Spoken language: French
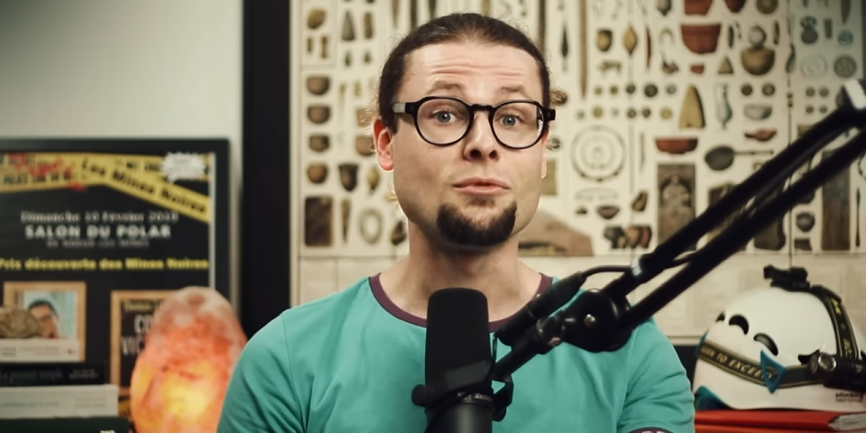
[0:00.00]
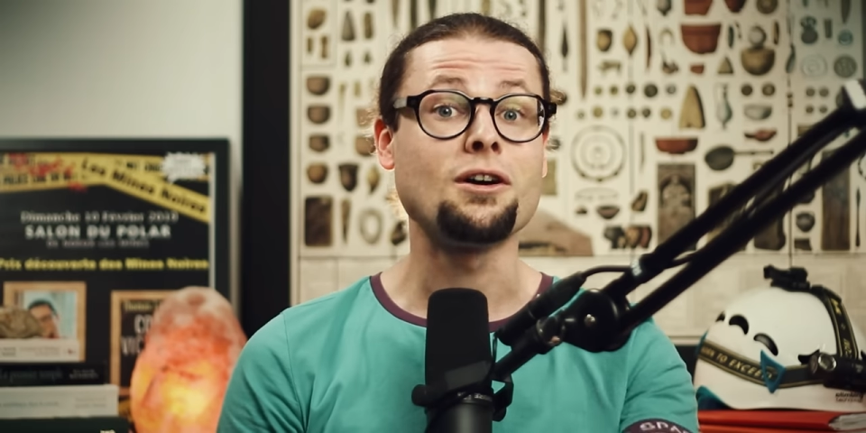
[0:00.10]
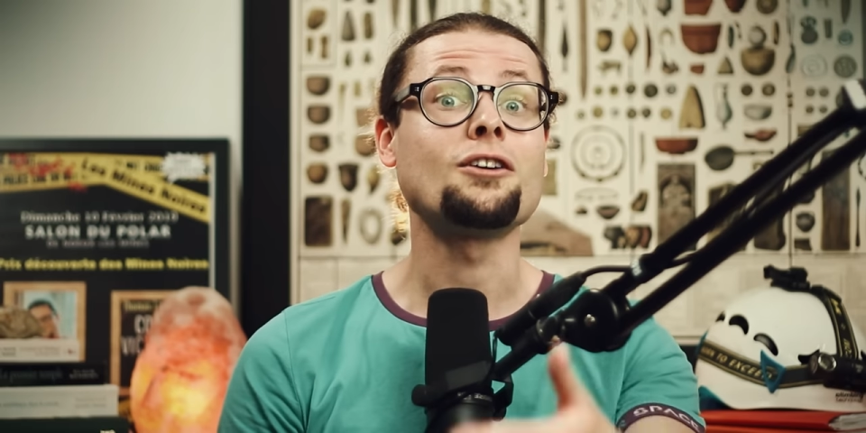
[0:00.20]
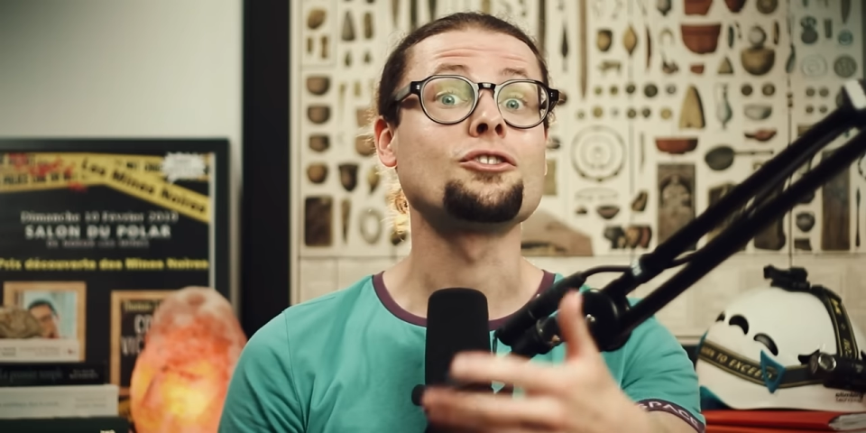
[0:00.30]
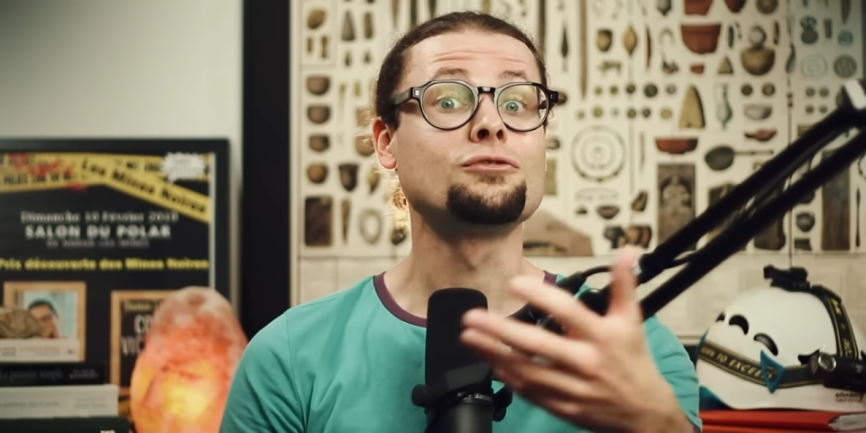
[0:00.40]

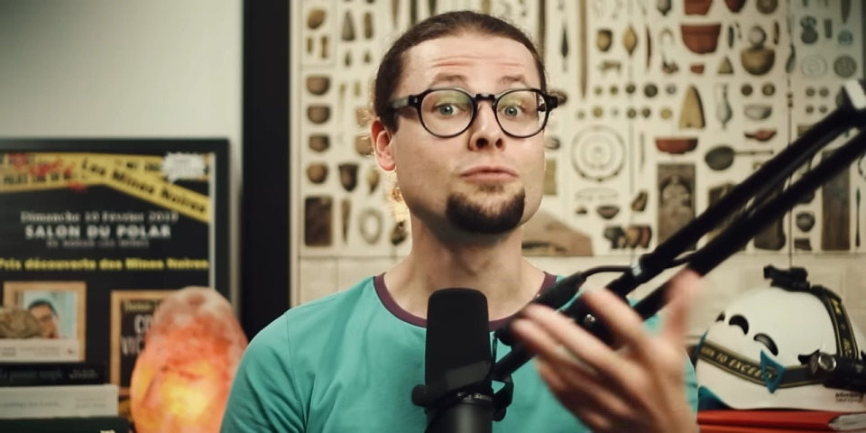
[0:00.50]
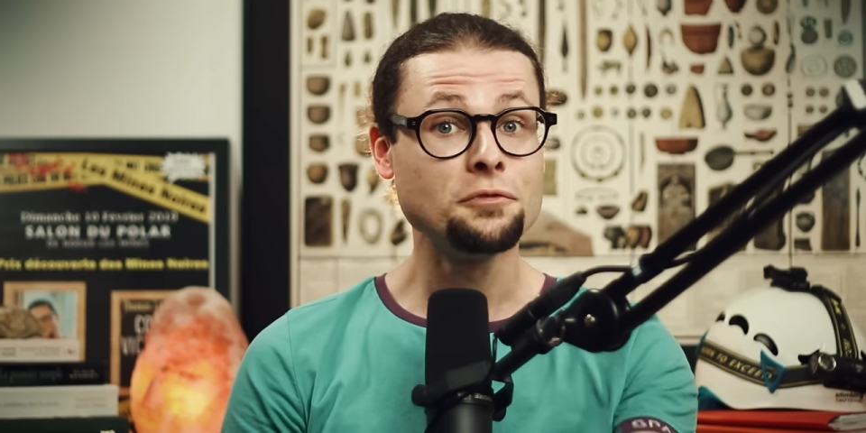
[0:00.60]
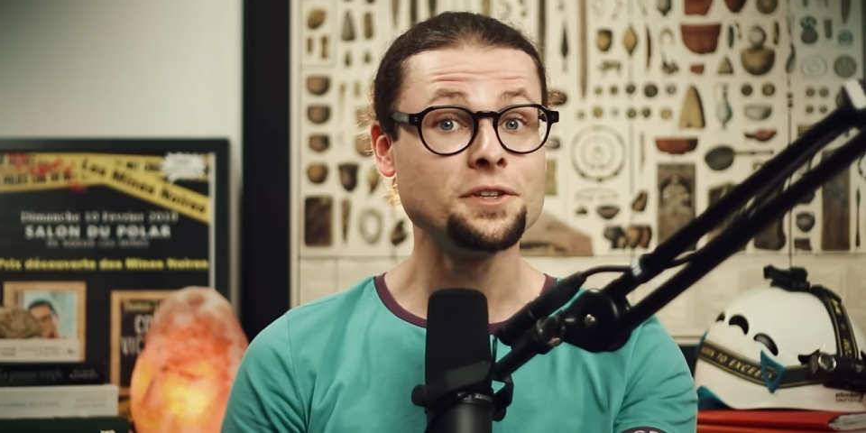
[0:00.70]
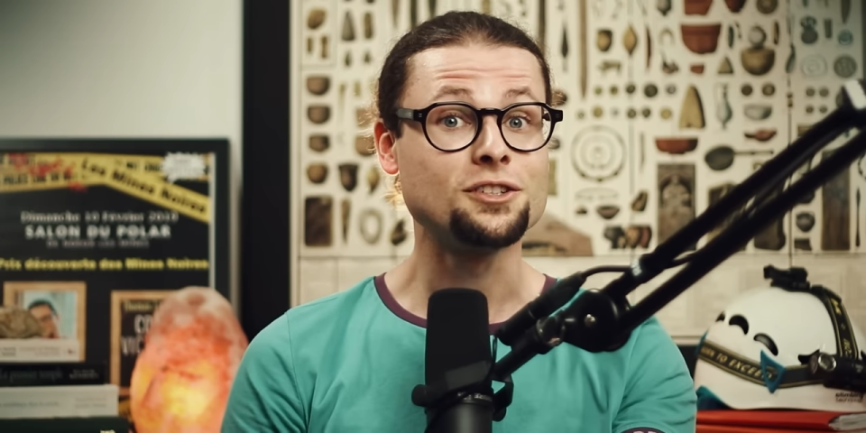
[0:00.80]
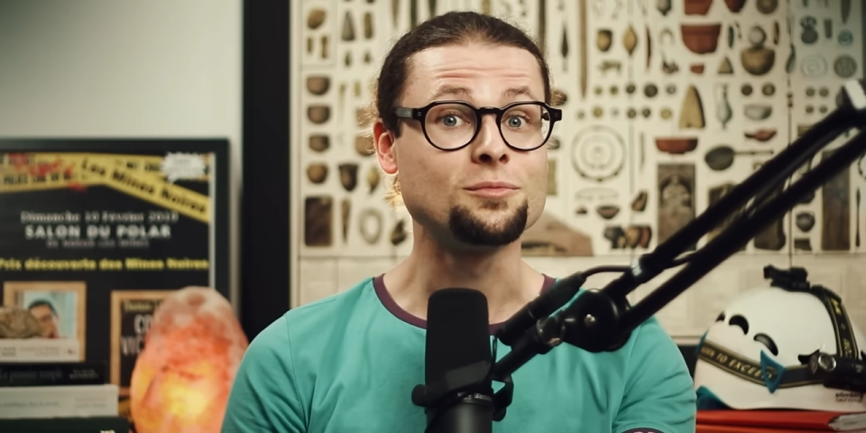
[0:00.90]
moi, je vous
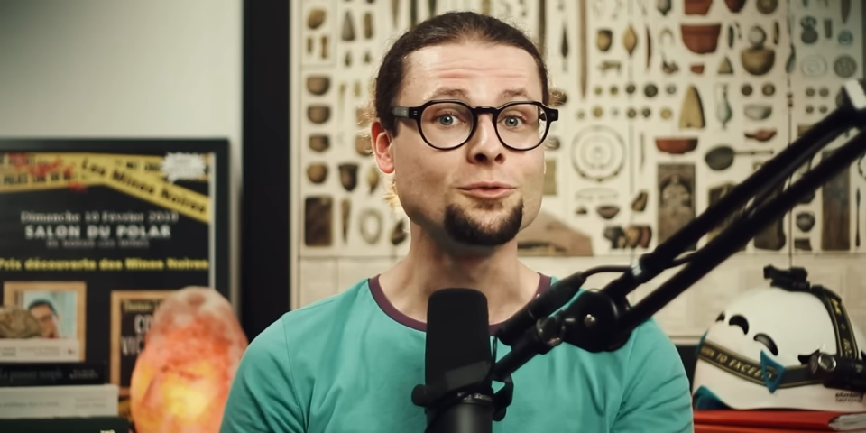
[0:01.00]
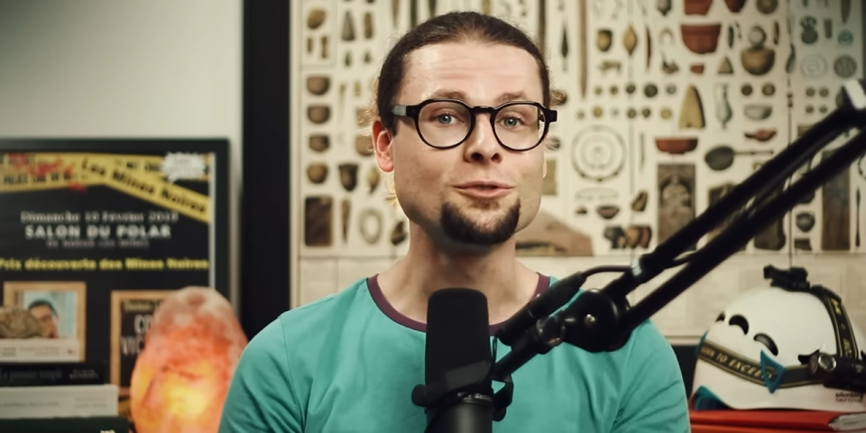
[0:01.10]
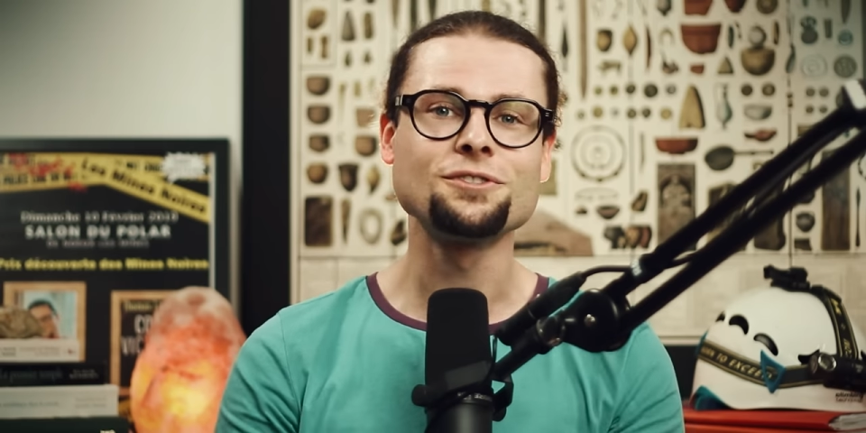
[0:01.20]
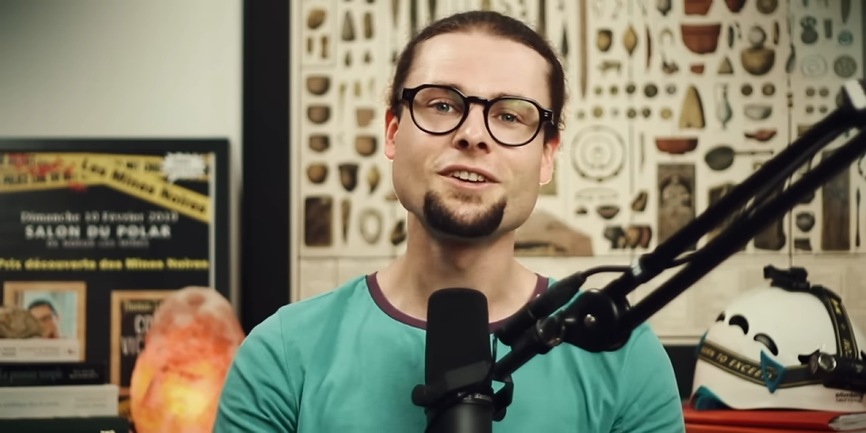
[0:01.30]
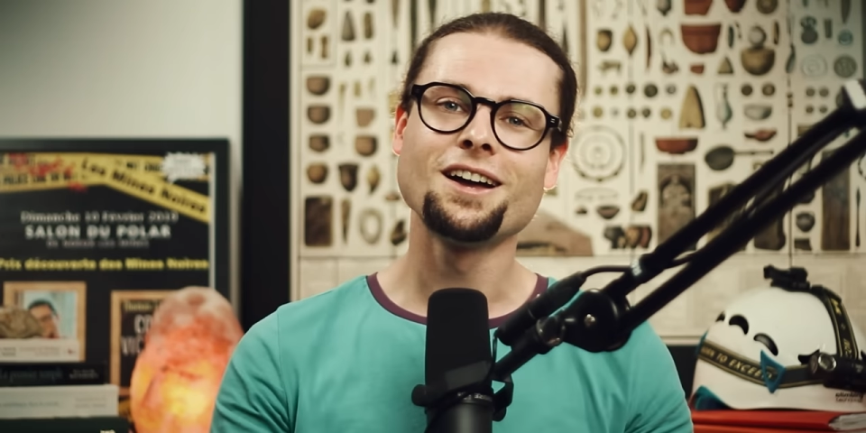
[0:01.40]
fais des
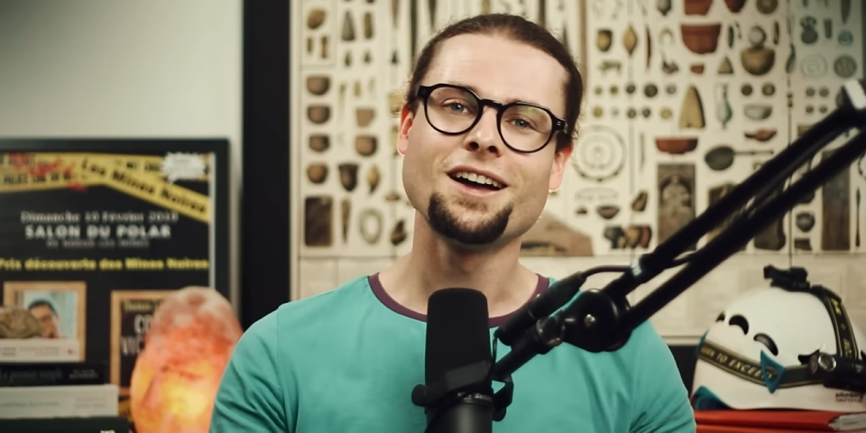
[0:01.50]
schmutz.